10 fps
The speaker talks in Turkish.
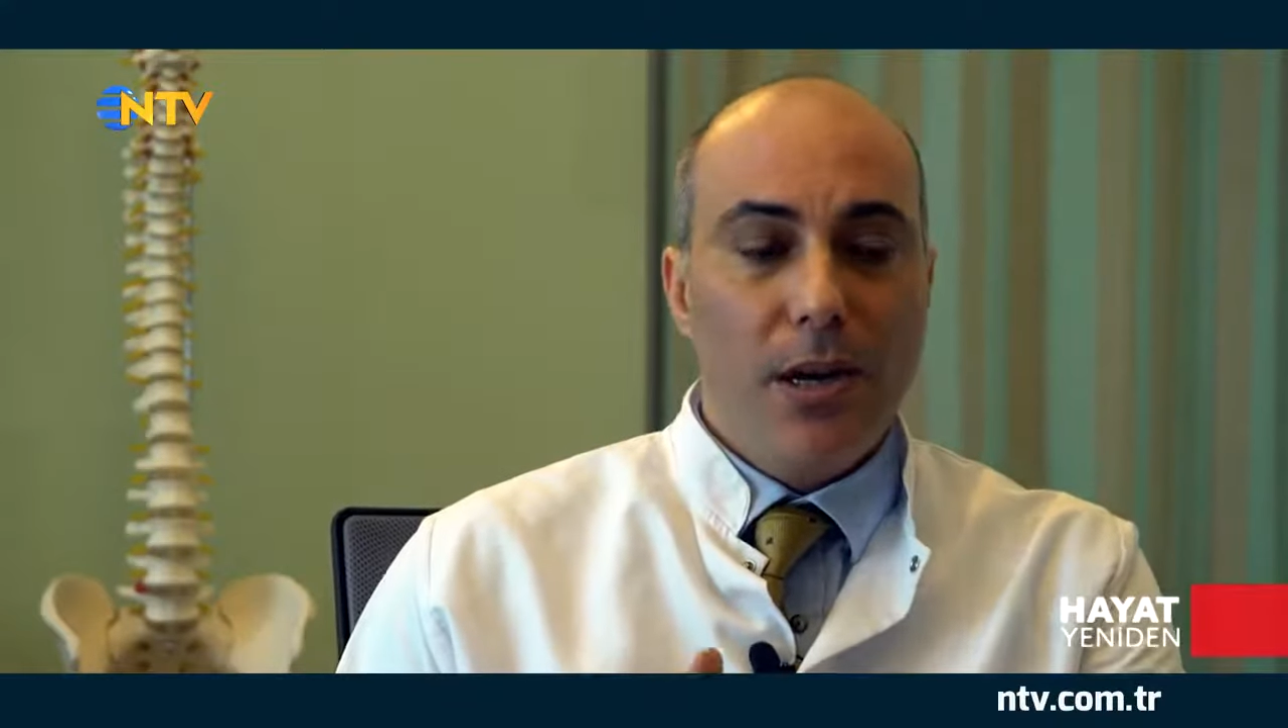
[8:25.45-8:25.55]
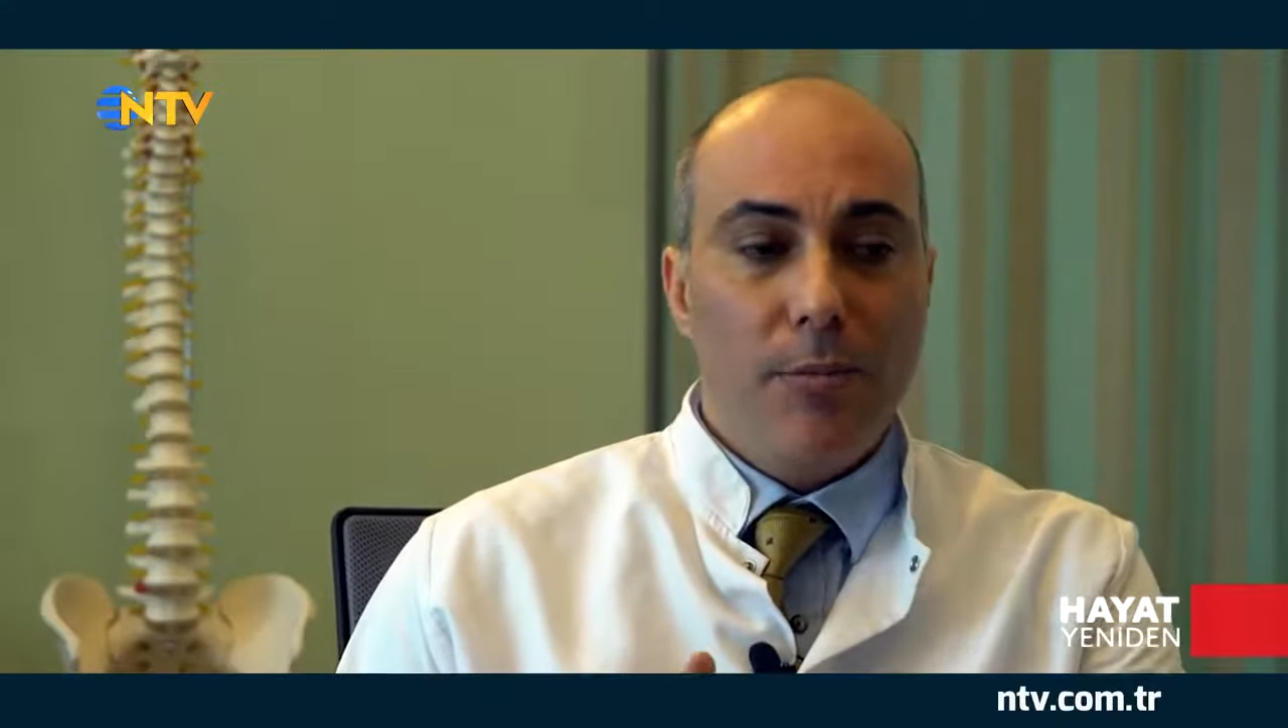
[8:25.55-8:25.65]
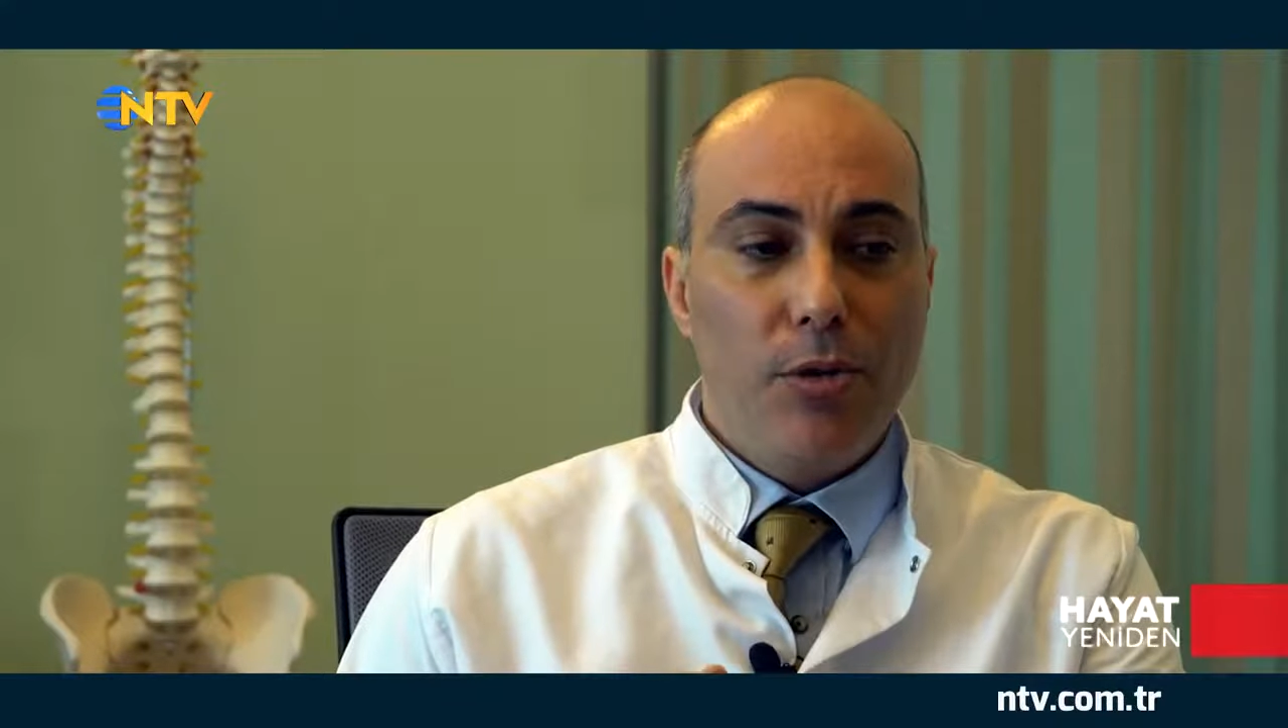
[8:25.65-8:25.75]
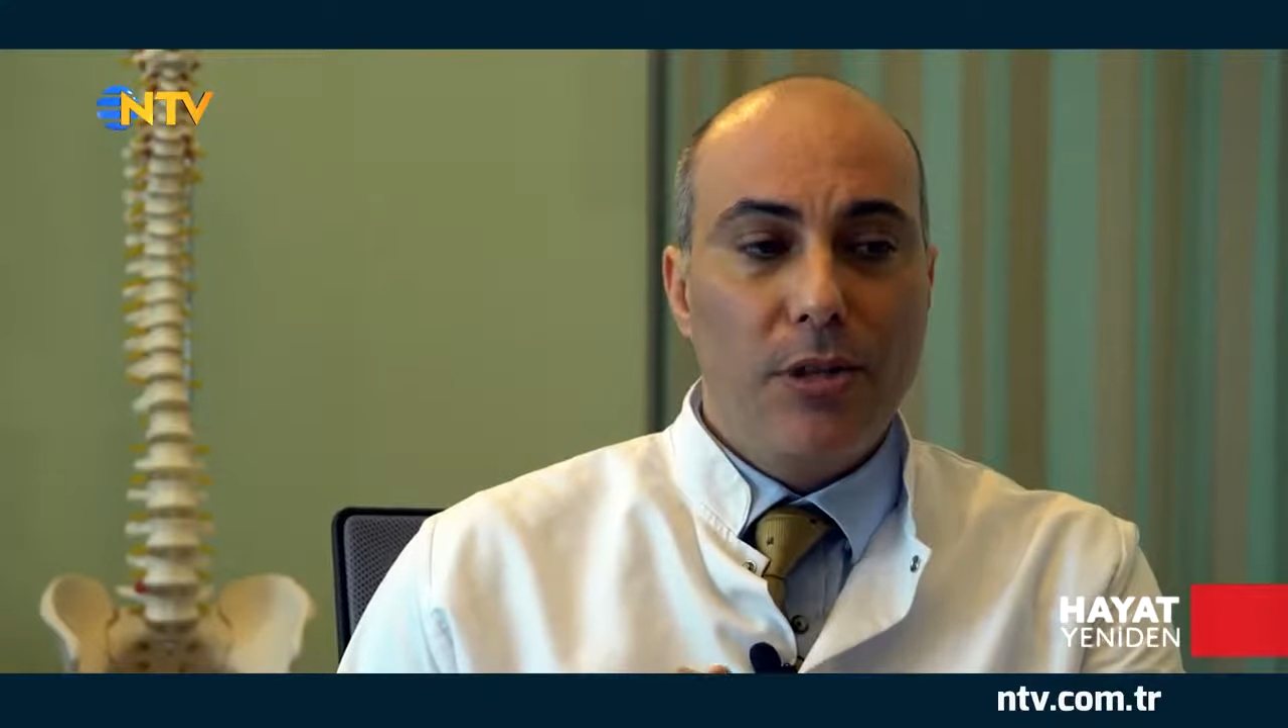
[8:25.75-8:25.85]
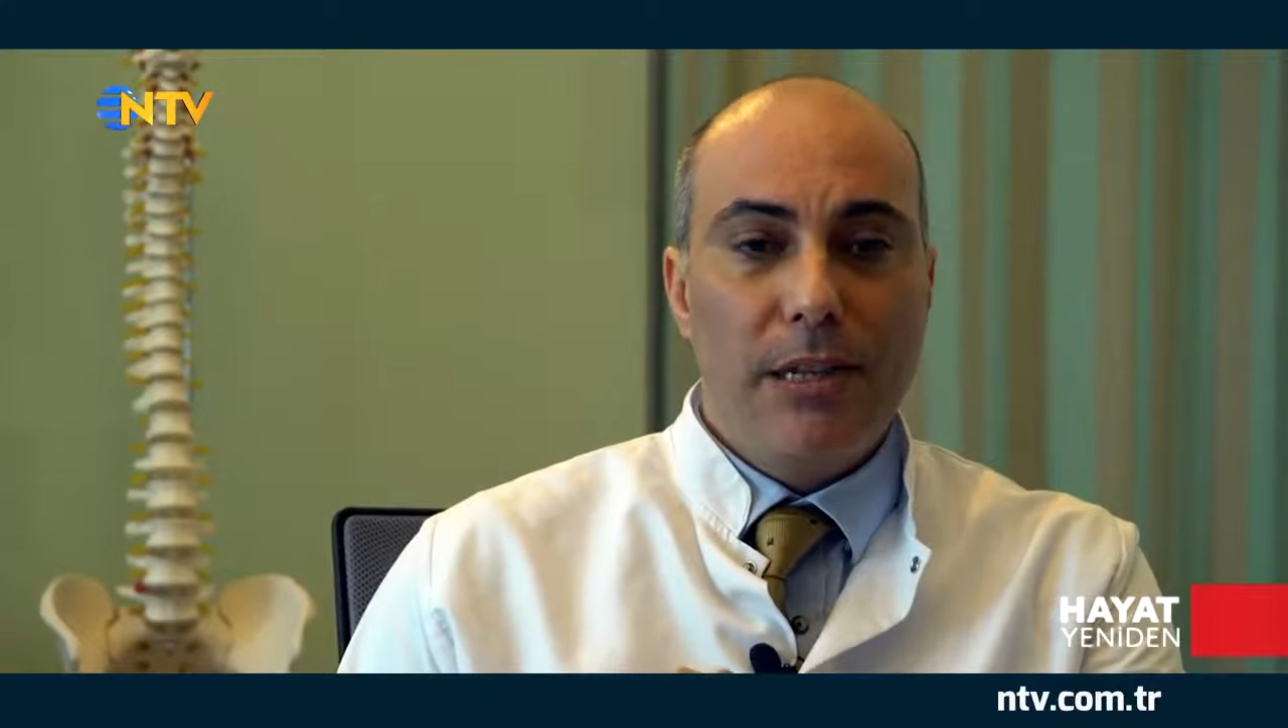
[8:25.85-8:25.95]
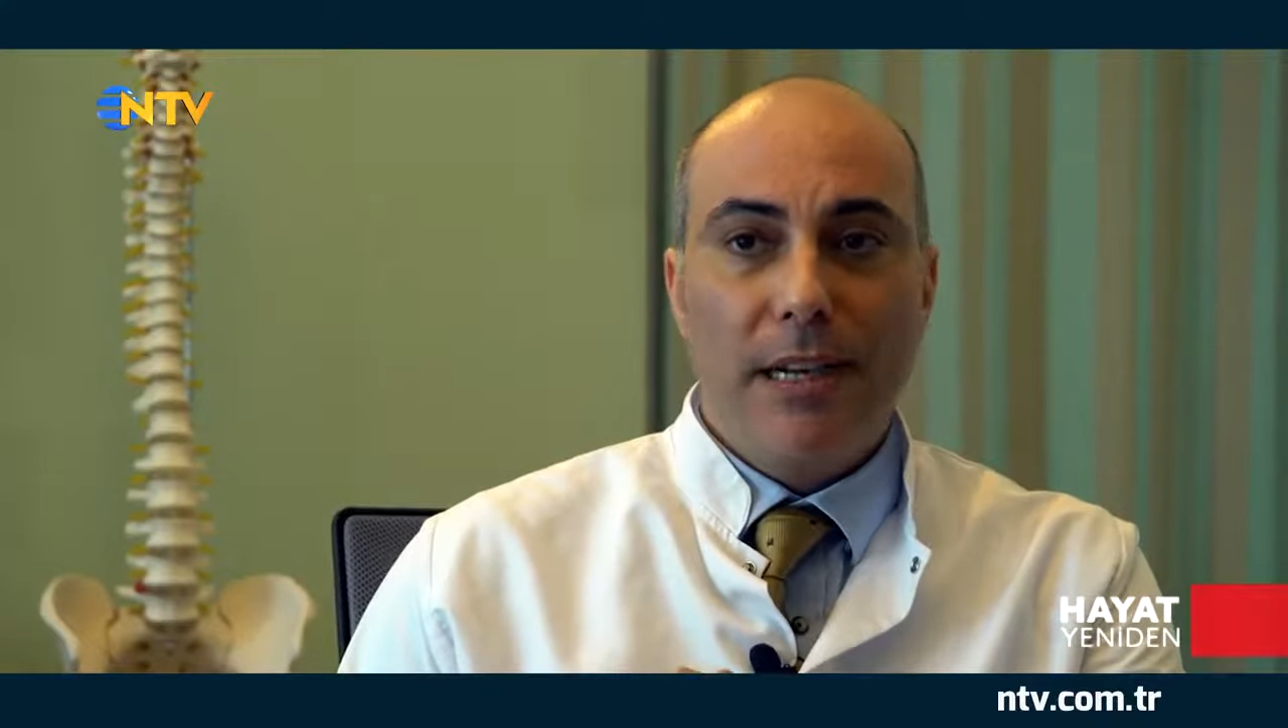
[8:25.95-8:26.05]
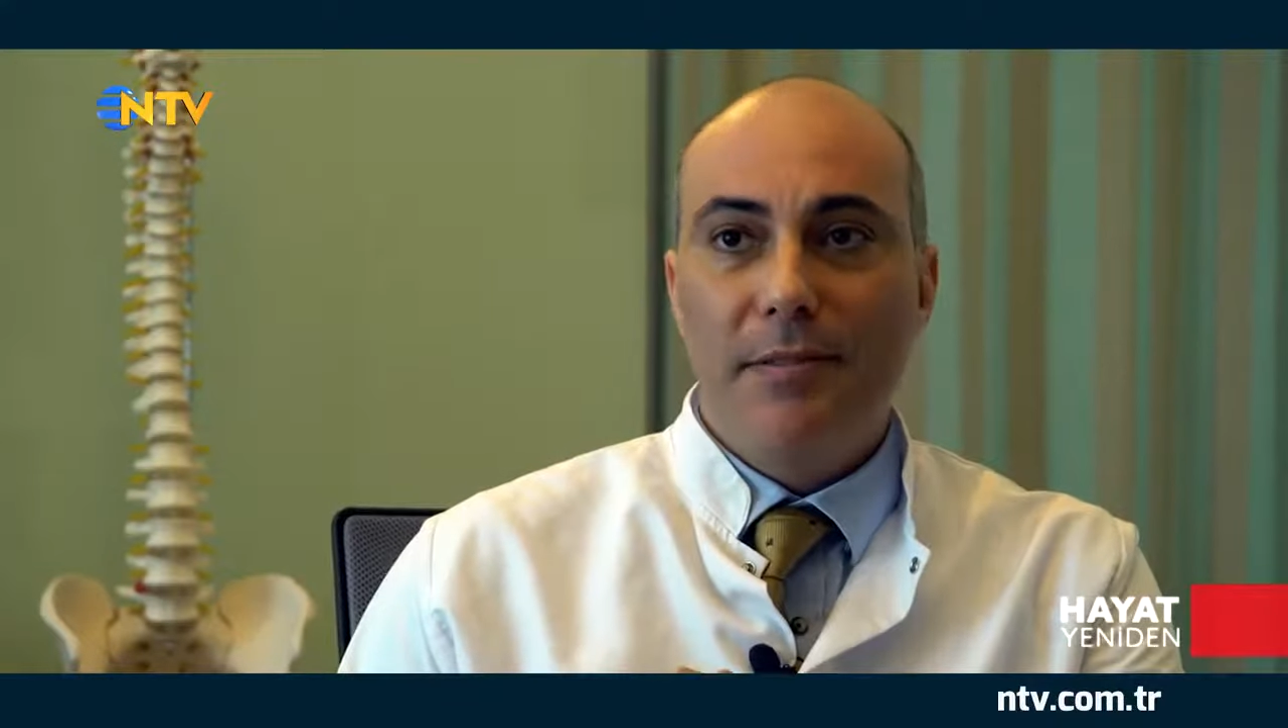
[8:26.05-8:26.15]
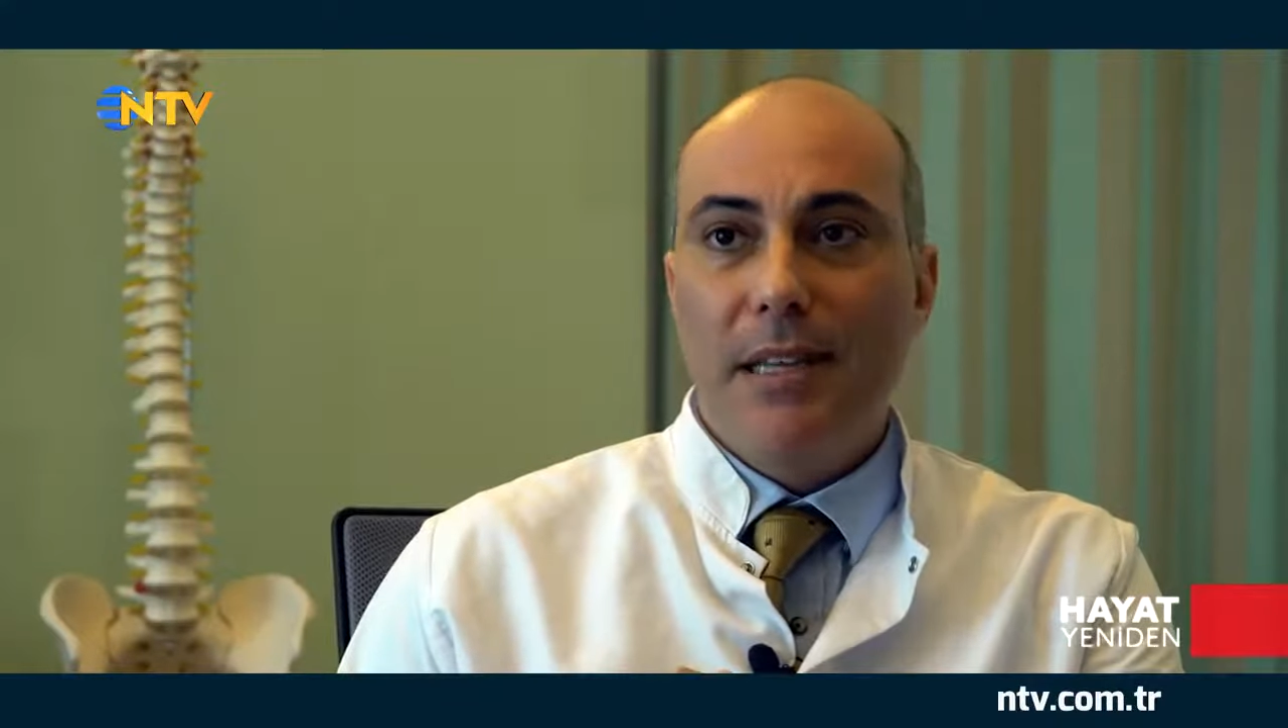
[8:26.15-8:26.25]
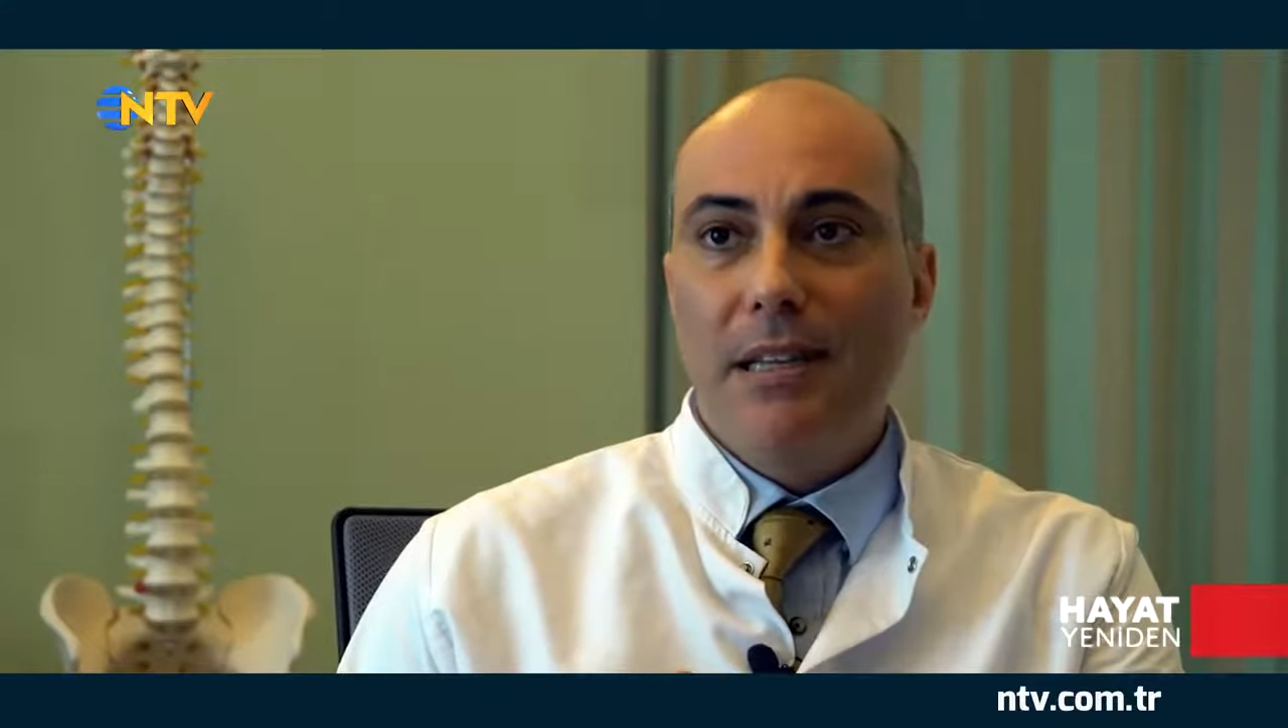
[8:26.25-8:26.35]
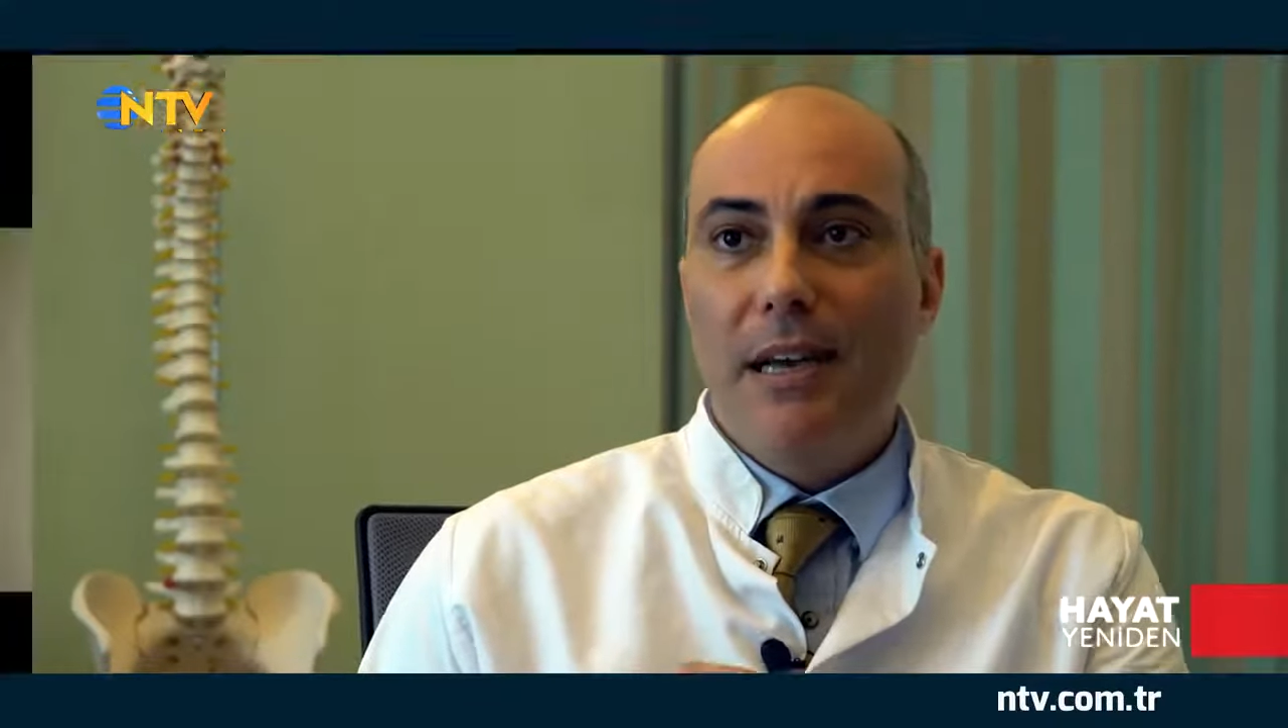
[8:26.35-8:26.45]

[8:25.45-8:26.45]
Ama öte taraftan